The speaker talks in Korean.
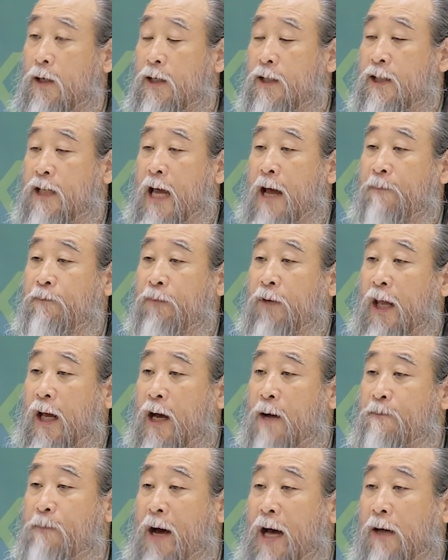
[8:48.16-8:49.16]

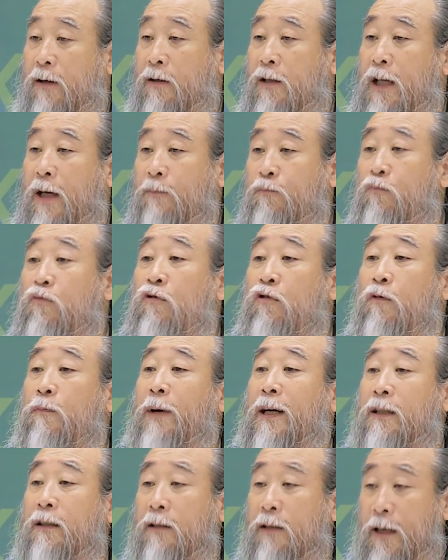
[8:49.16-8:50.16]
3대가 바르게 물로
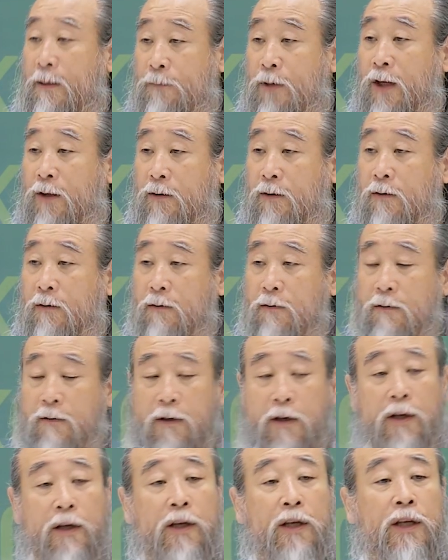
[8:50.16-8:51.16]
받으려면
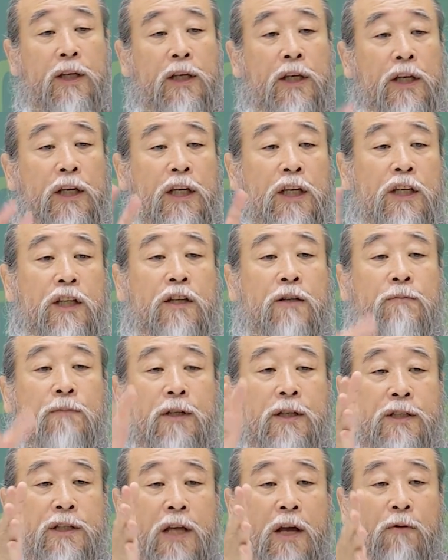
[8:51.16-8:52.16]

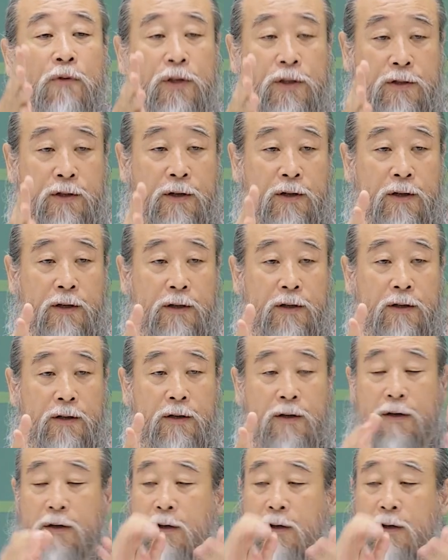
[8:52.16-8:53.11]
이념을 세워서